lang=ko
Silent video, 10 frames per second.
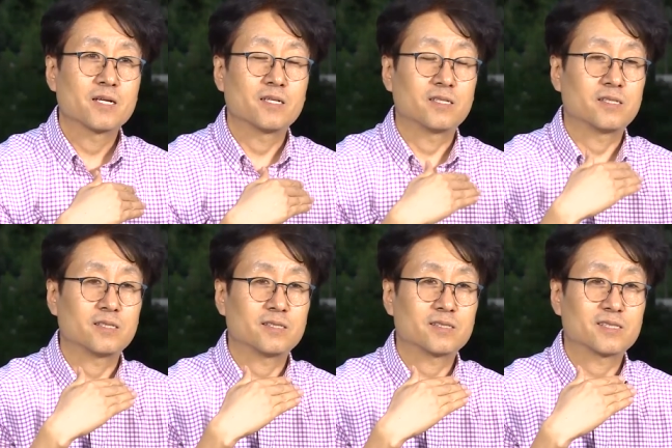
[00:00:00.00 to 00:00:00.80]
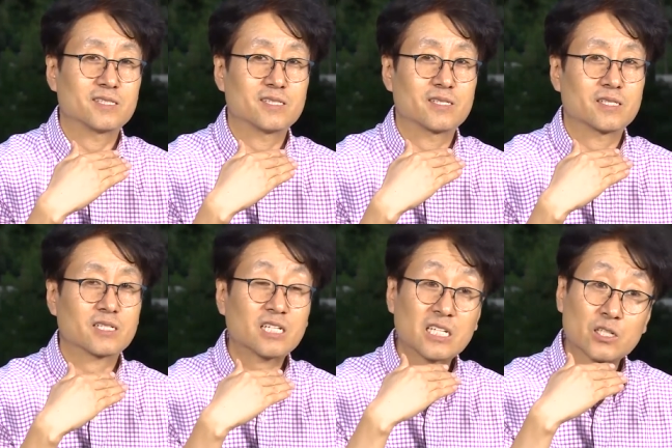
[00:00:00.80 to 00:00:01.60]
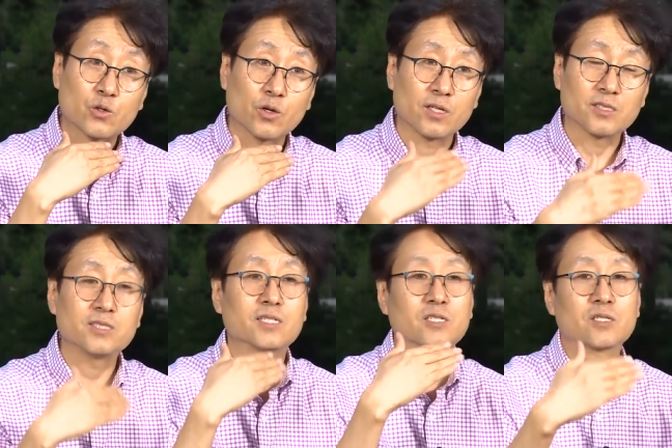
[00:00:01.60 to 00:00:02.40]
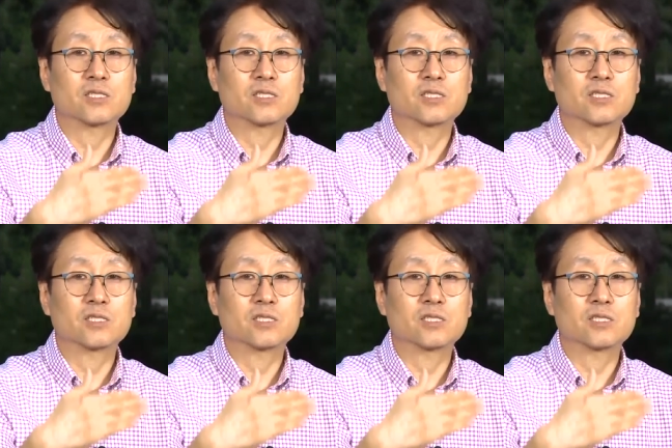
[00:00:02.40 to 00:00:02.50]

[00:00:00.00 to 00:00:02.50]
어, 굉장히